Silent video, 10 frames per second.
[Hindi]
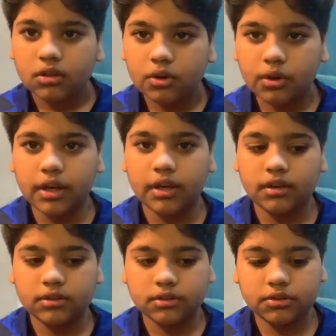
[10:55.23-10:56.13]
ओके
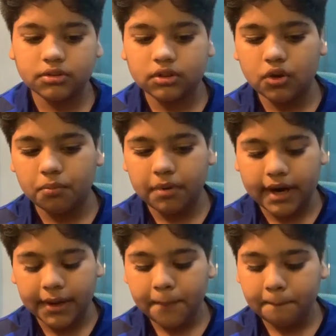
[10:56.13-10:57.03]
गुड
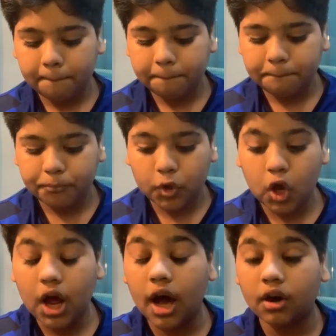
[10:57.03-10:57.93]
बाय
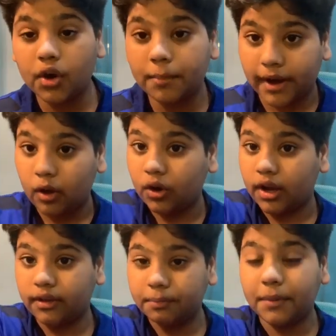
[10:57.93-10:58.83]
हाँ गुड बाय ओके
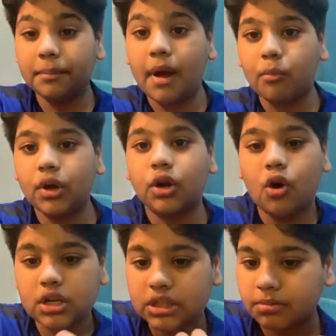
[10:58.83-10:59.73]
गाइस बट मैं आपको एक
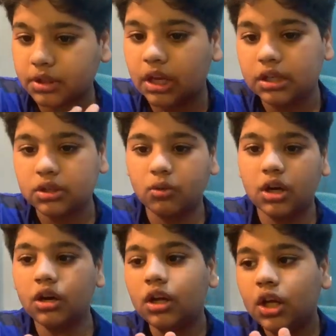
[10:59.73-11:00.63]
और चीज़ बताना
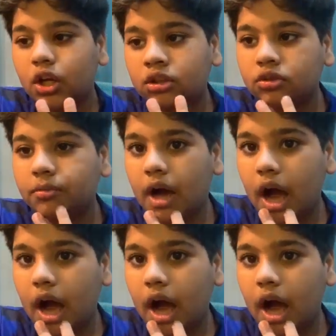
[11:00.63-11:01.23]
चाहूंगा जो मैं